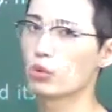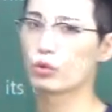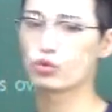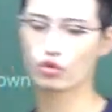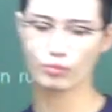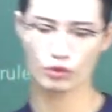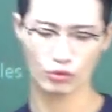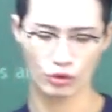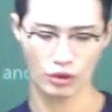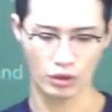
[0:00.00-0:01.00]
뭐
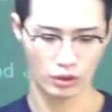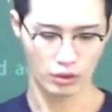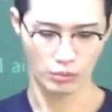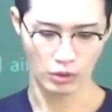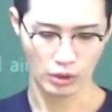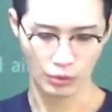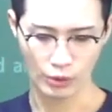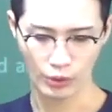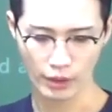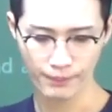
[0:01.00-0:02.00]
춤추는 거? 뭐라고
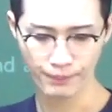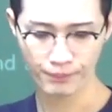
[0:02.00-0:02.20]
나오나?